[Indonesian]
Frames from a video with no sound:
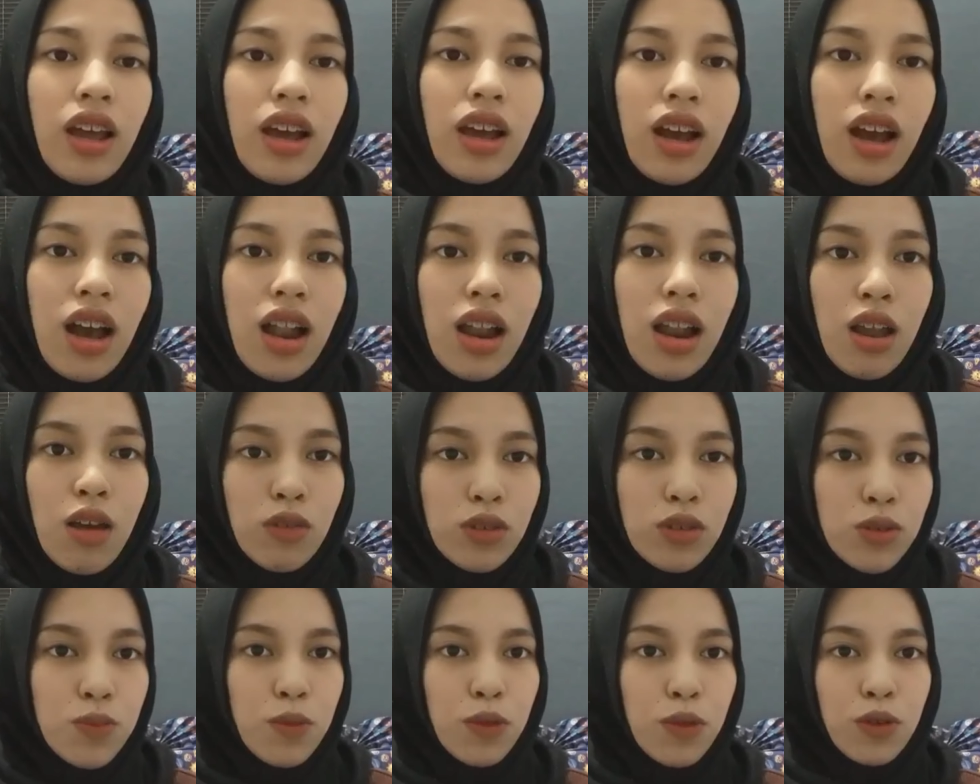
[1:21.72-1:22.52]
Kalau
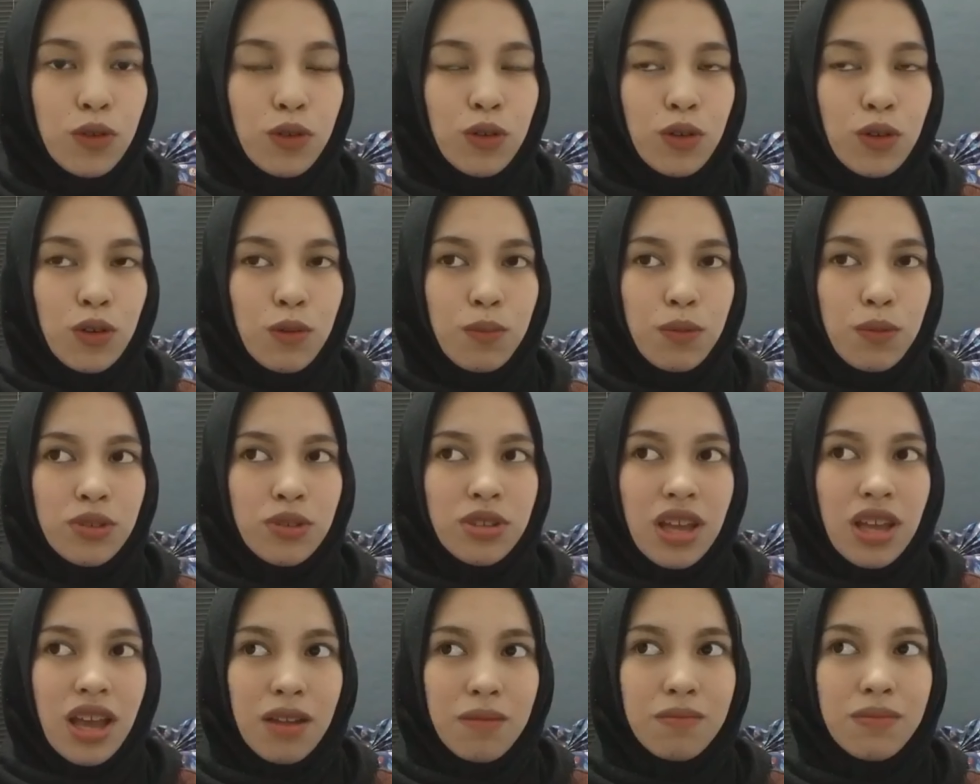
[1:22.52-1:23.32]
10
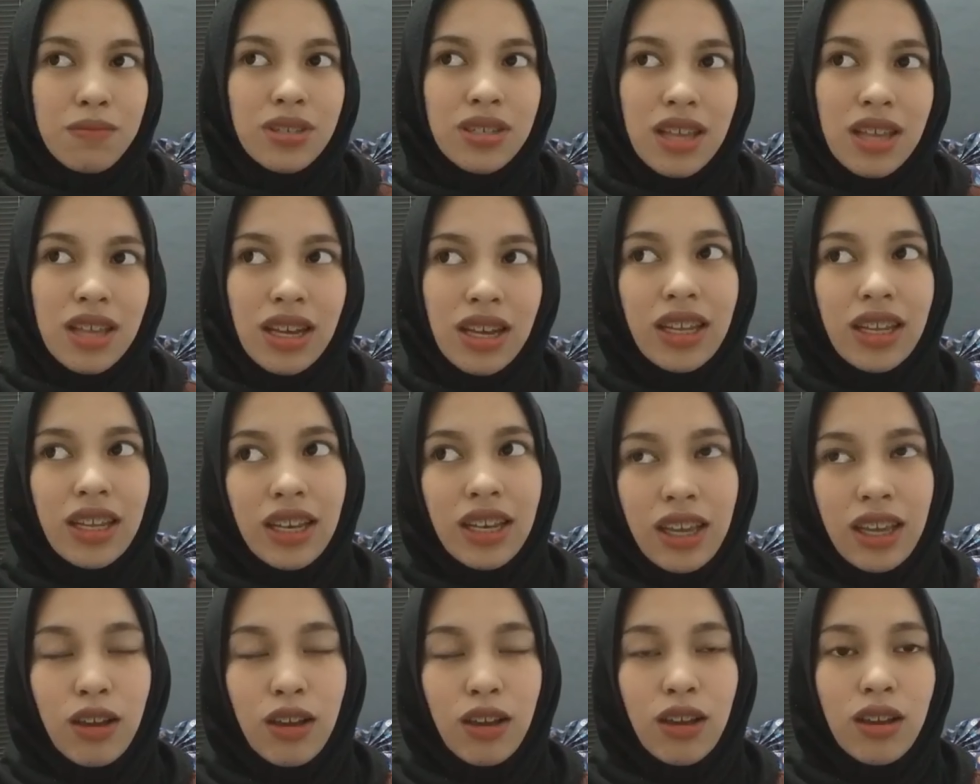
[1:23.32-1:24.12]
perusahaan besar
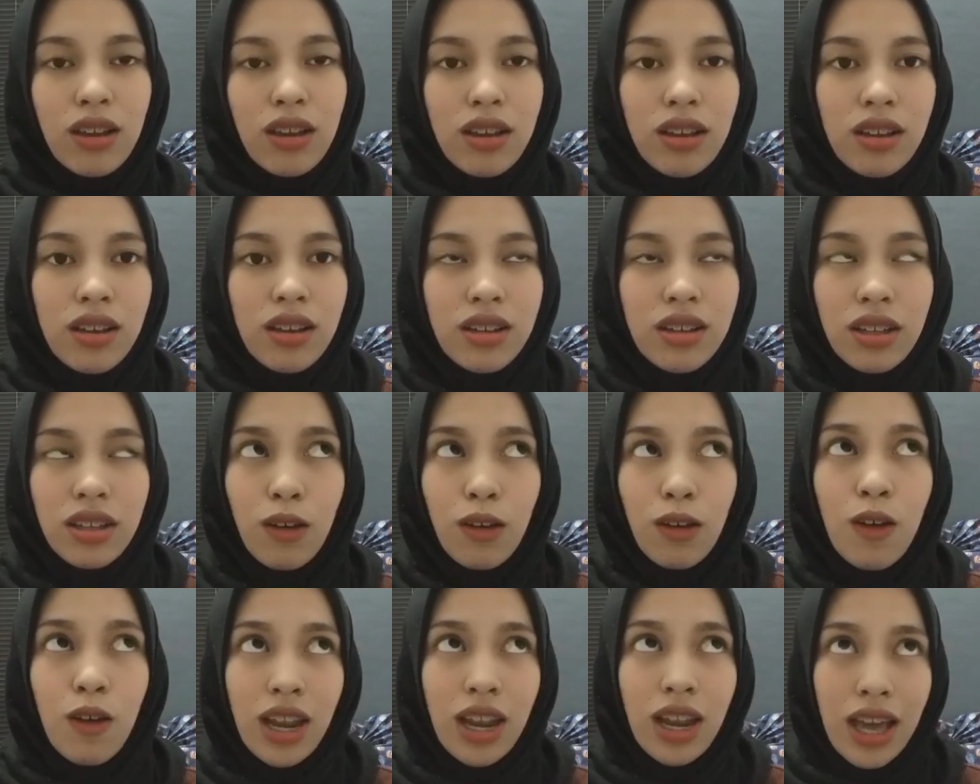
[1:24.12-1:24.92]
ini
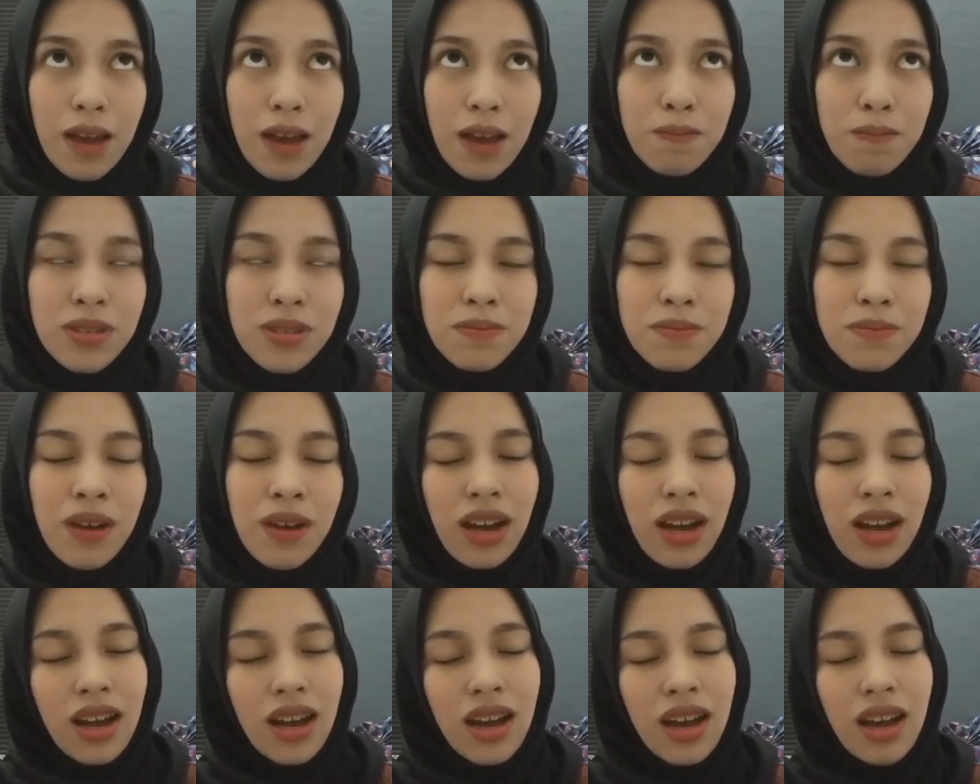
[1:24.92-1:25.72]
kolaps,
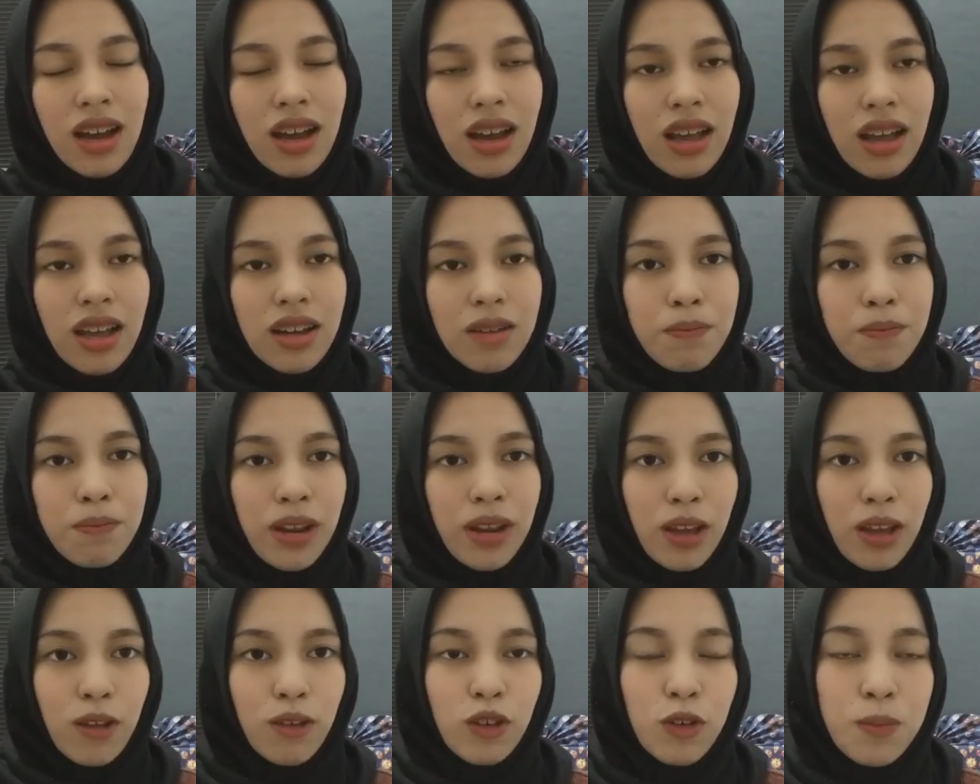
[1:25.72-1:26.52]
maka uh,
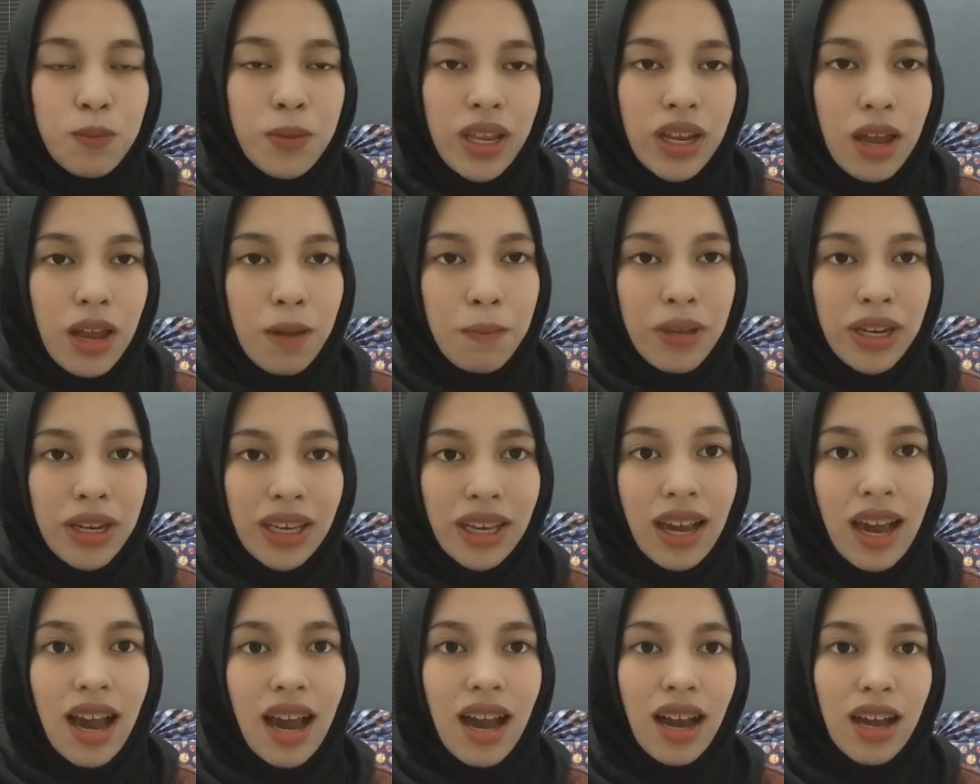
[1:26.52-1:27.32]
perekonomian
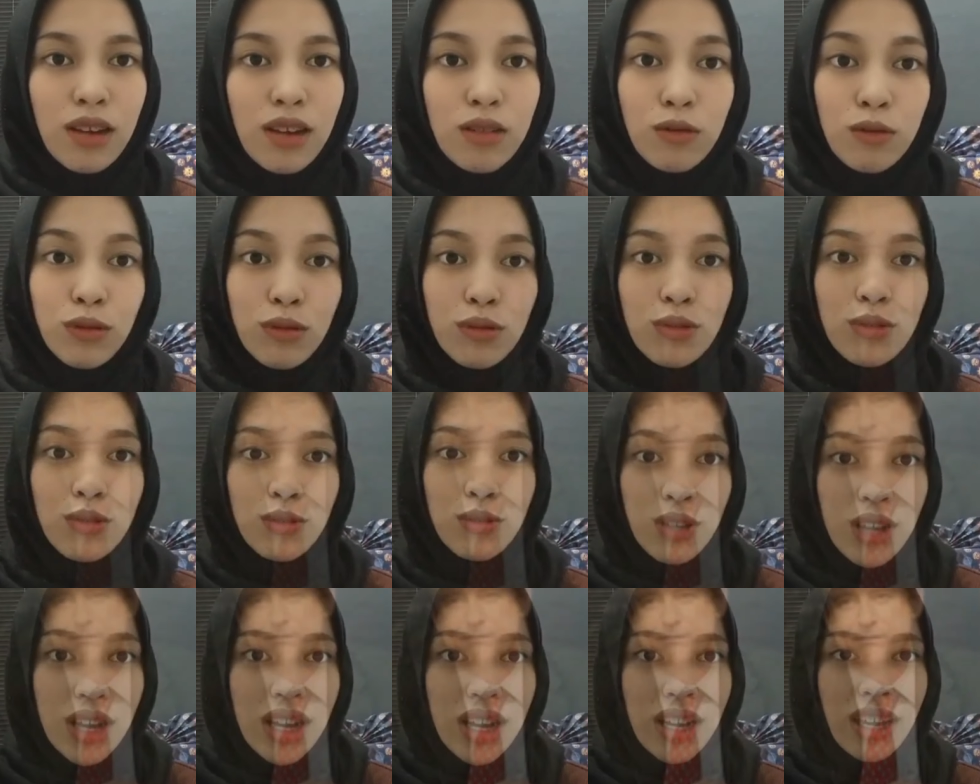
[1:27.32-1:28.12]
Amerika akan runtuh
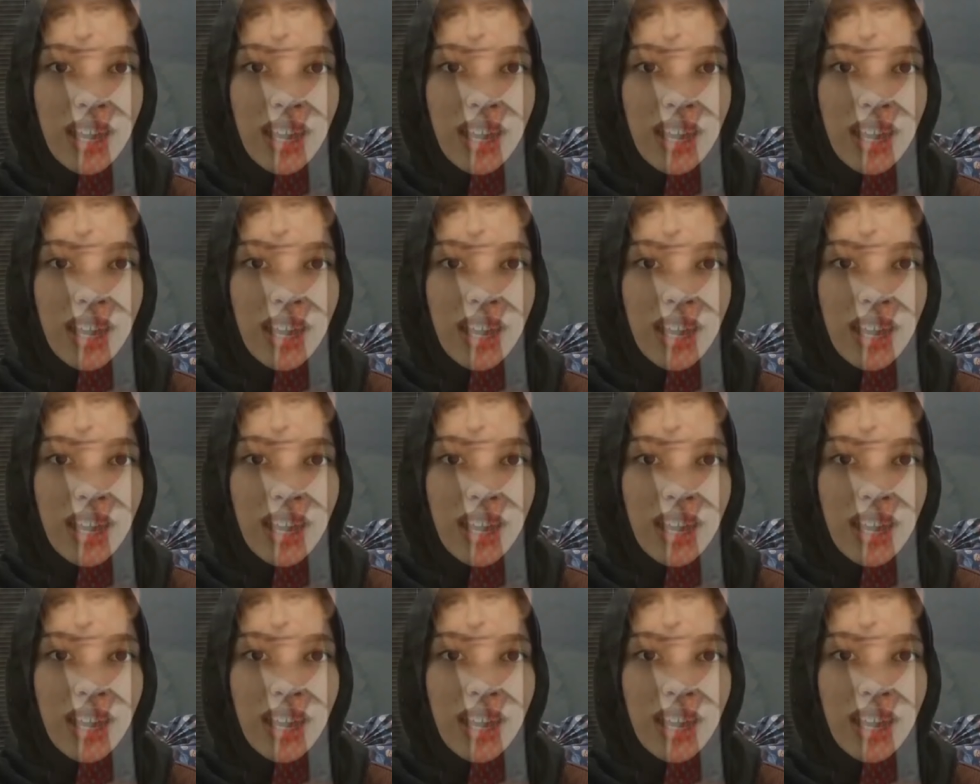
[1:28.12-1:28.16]
juga